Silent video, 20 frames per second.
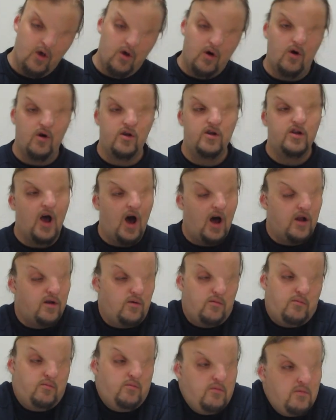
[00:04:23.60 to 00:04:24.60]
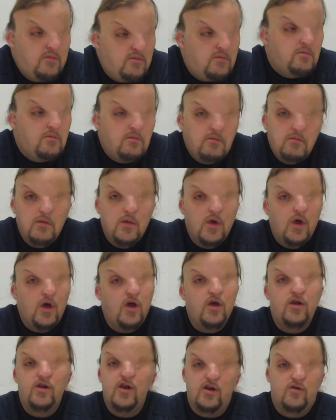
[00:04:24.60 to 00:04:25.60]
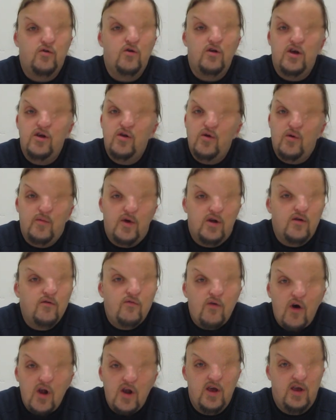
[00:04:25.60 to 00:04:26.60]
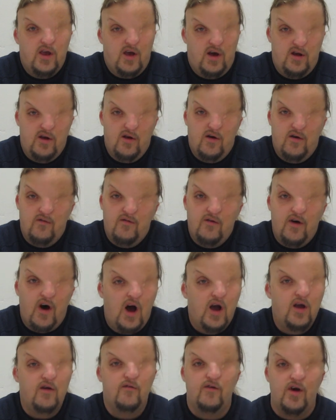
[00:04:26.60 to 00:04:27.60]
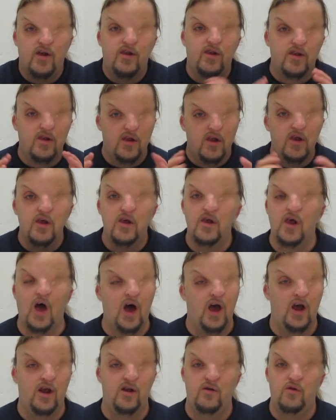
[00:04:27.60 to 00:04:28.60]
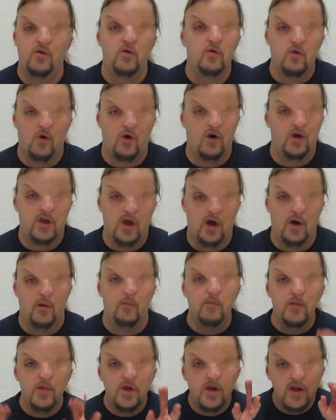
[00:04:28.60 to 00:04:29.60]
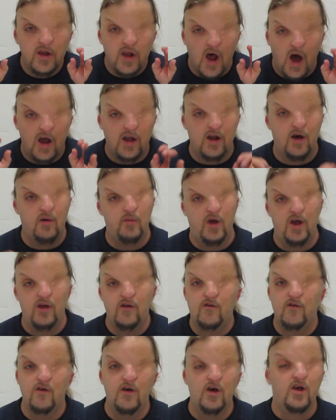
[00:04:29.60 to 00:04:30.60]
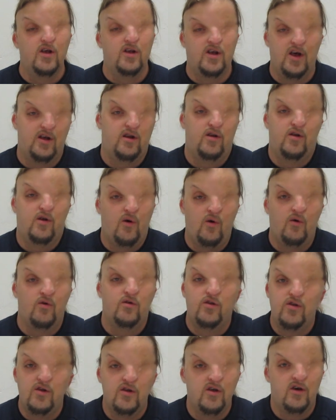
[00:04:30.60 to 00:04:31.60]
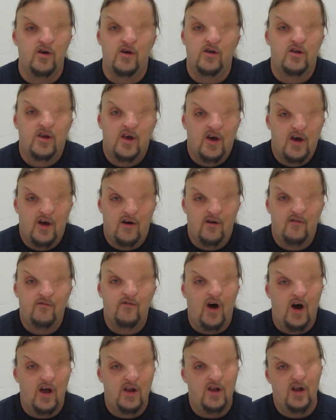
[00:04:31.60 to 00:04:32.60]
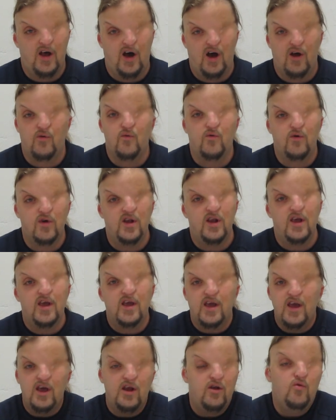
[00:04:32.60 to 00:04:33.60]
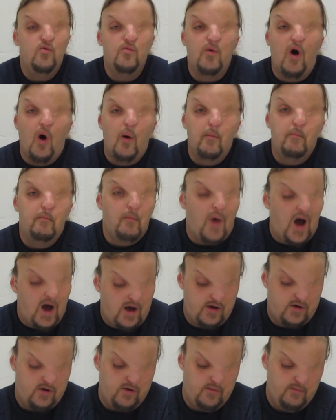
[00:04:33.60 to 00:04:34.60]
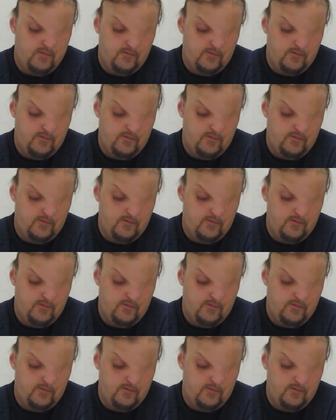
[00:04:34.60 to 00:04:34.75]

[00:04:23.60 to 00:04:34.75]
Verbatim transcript: Und dann ist natürlich nochmal eine völlig andere Frage, was ein solcher Designermensch dann aus der, der Veranlagung in den Genen überhaupt macht.